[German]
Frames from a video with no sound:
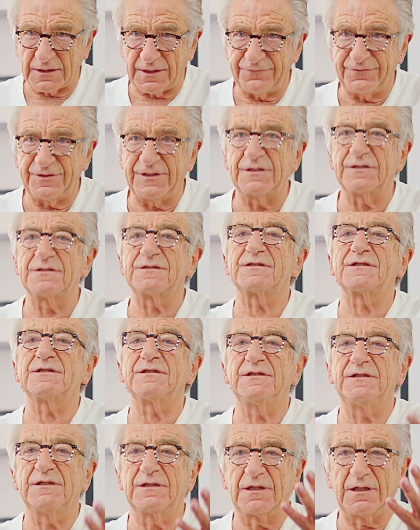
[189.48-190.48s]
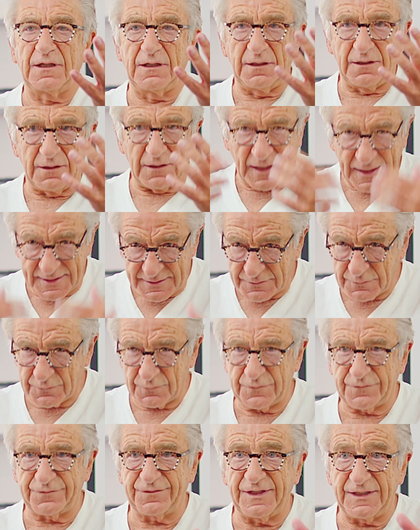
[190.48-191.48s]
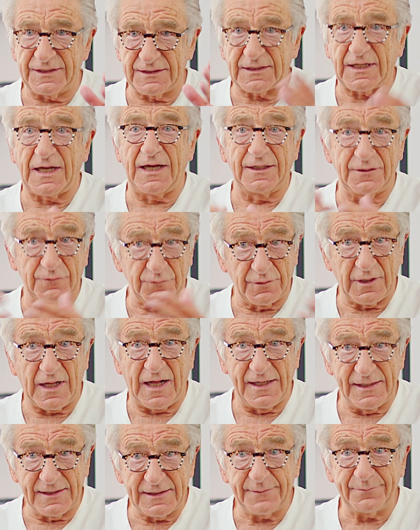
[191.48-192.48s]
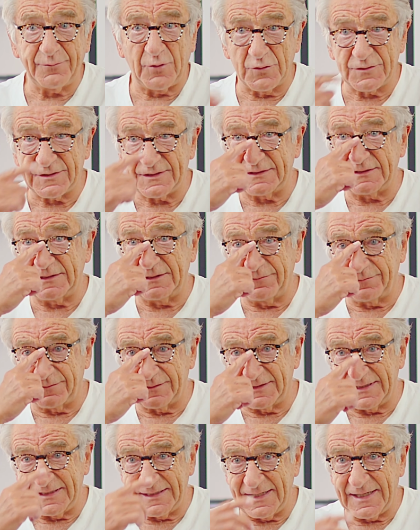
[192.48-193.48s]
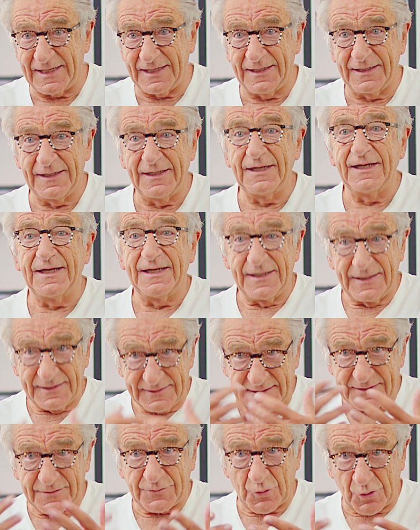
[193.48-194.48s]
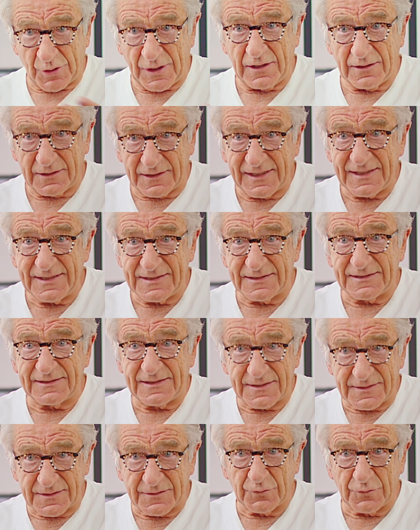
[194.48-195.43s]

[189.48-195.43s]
gewinnen sie ihre Leistungsfähigkeit und all die positiven Dinge, desto schneller kriegen sie das